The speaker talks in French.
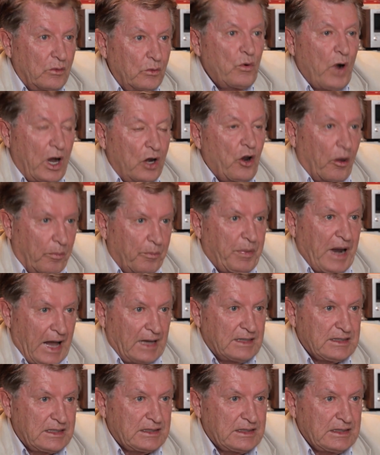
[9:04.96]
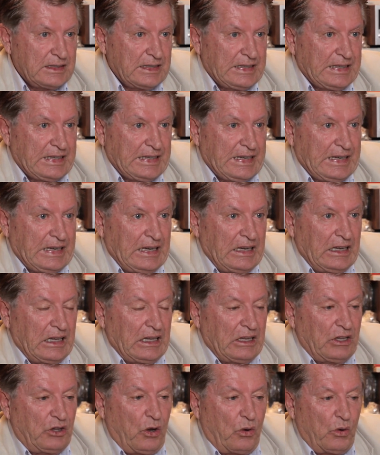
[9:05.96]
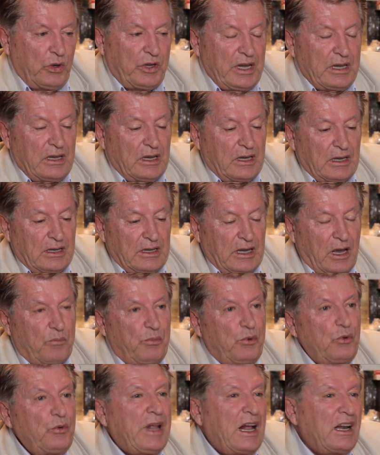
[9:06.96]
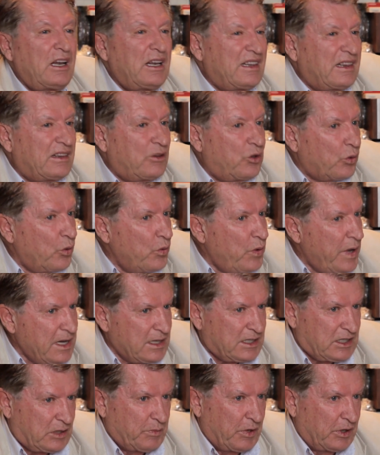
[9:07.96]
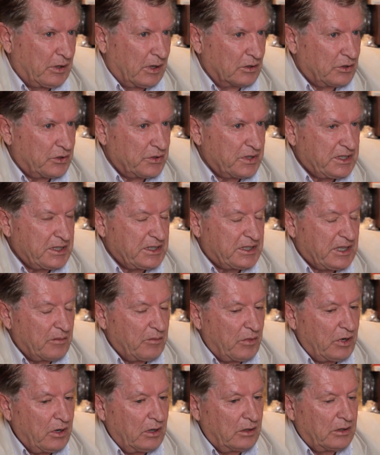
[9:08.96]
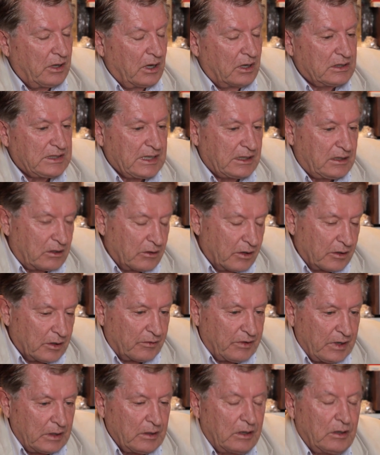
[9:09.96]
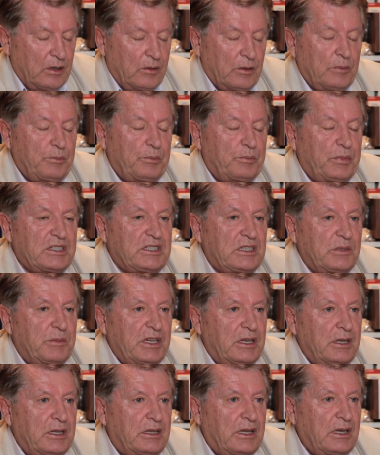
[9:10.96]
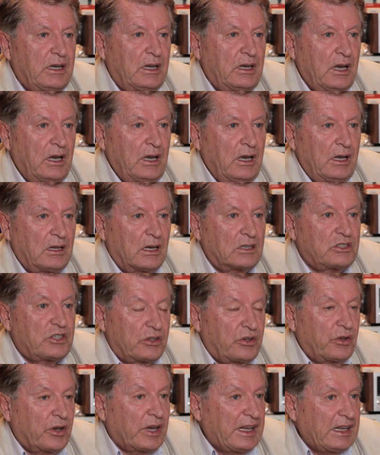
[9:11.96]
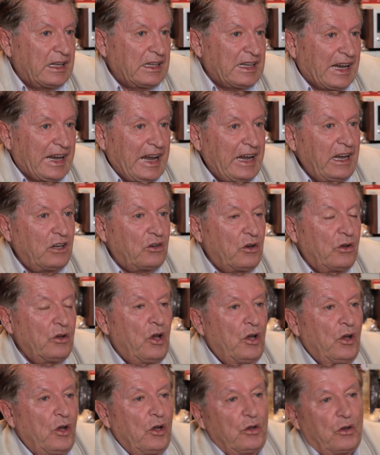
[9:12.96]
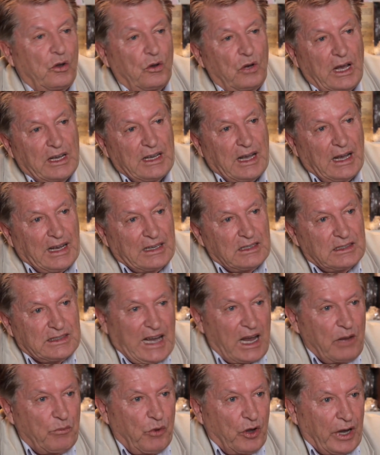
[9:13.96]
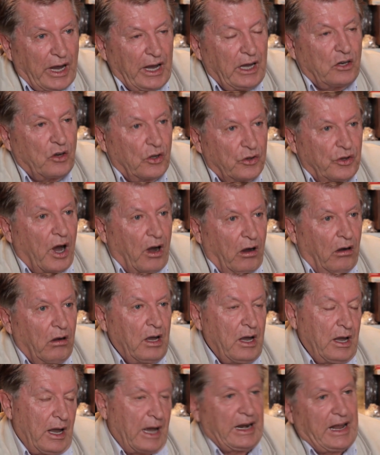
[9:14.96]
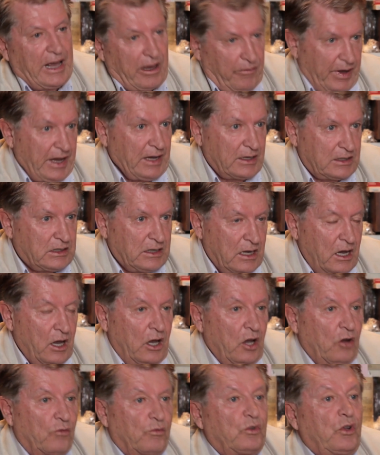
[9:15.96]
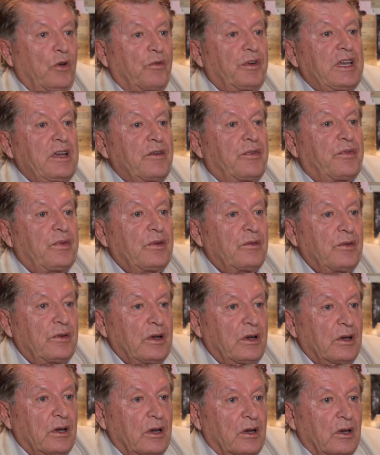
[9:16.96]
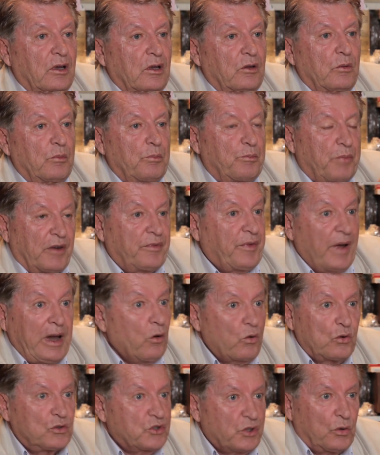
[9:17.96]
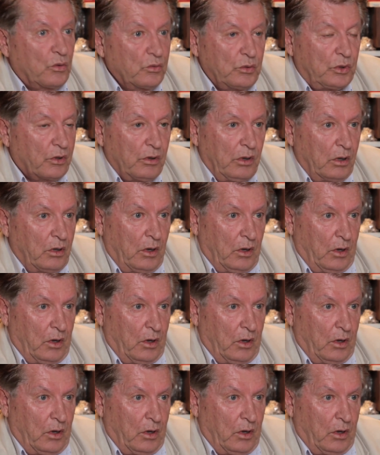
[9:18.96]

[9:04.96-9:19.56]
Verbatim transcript: ou à leur place. Donc, il n'y a, plus d'altruisme dans ce système-là, dans cette possibilité, dans cette règle, que la simple règle d'or. À l'inverse, vous devriez euh, pas faire aux autres